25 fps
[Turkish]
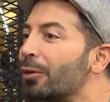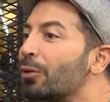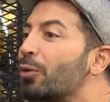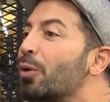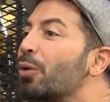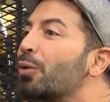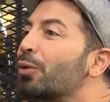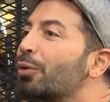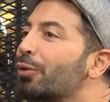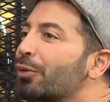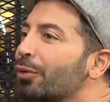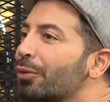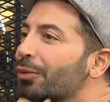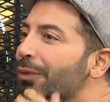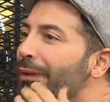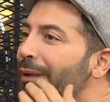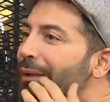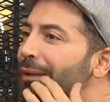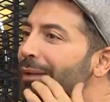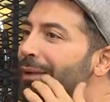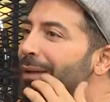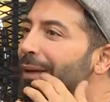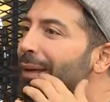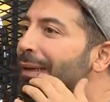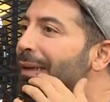
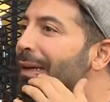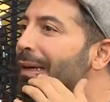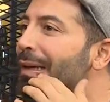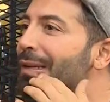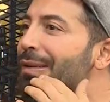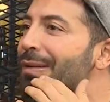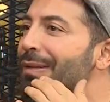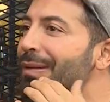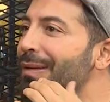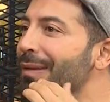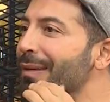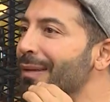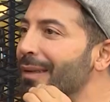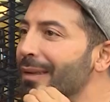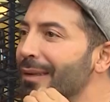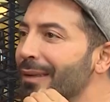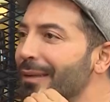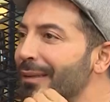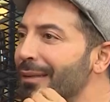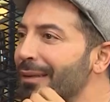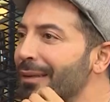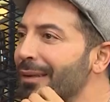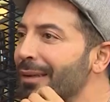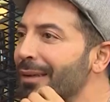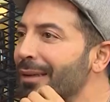kokusundadır,
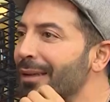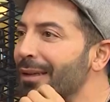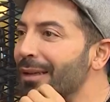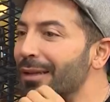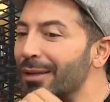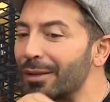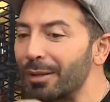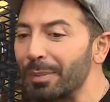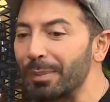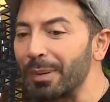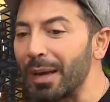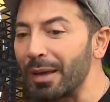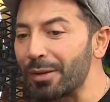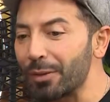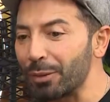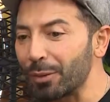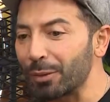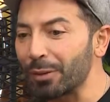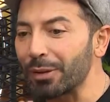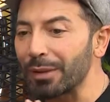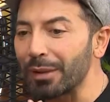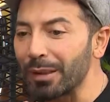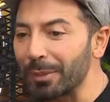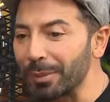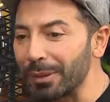enerjisindedir. İşte bence
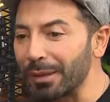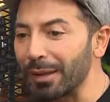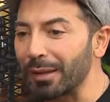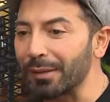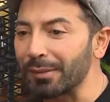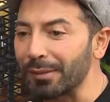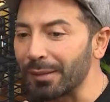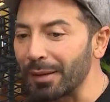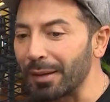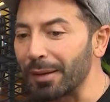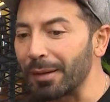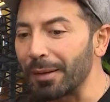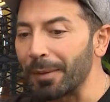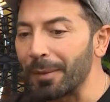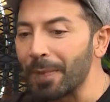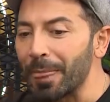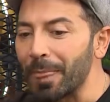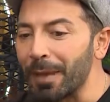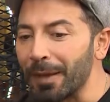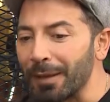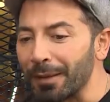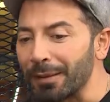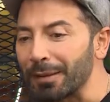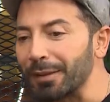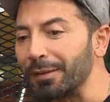oraya biraz daha
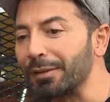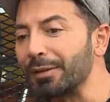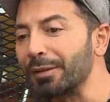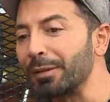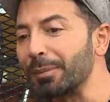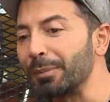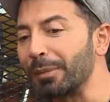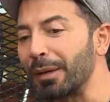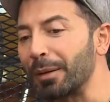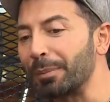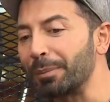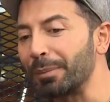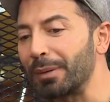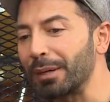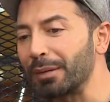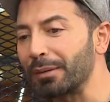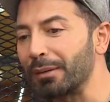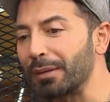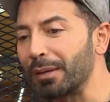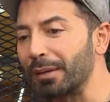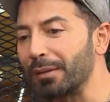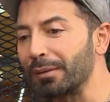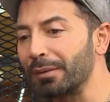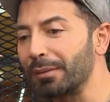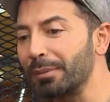yatırım yapmak
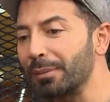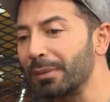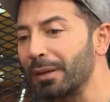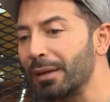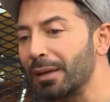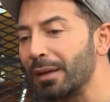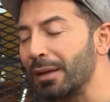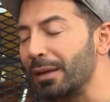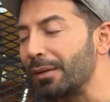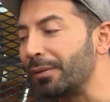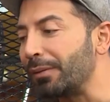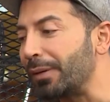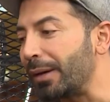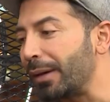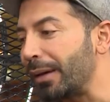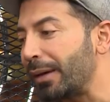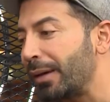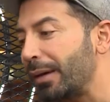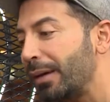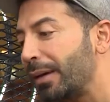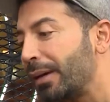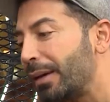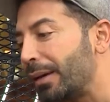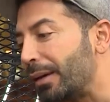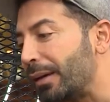lazım ve
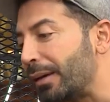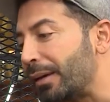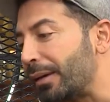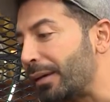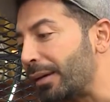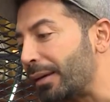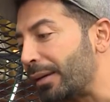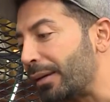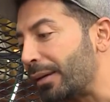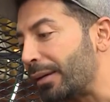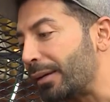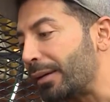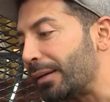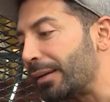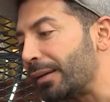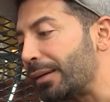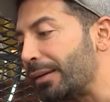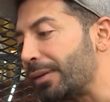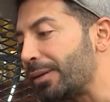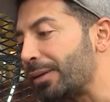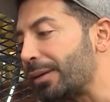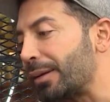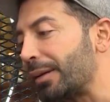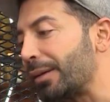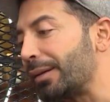e,
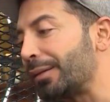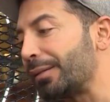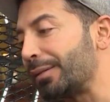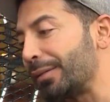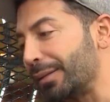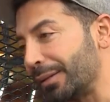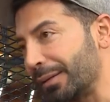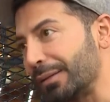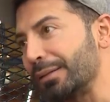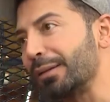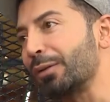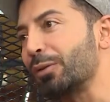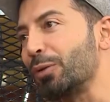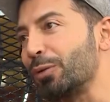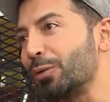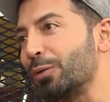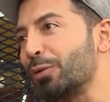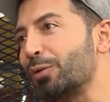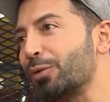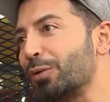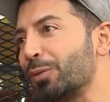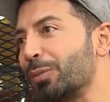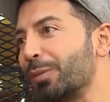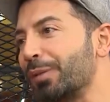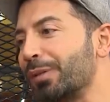işte seninle
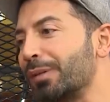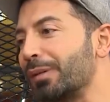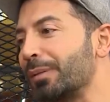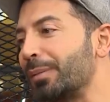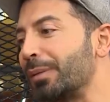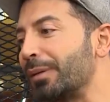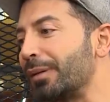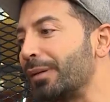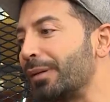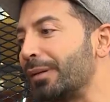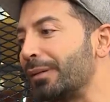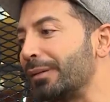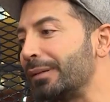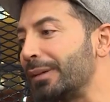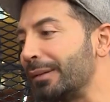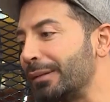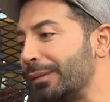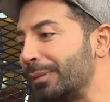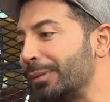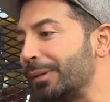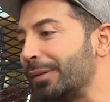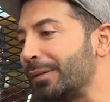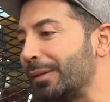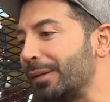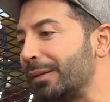konuştuğumuz gibi
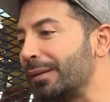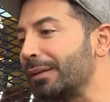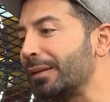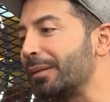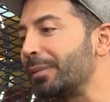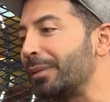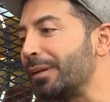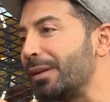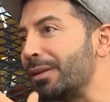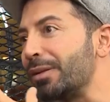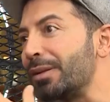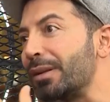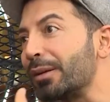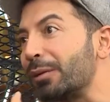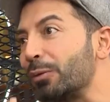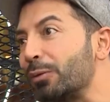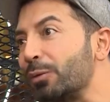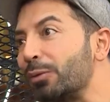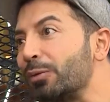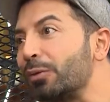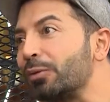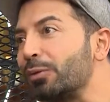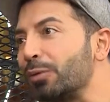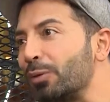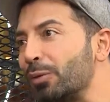dedim ya senin gibi ince ruhlu,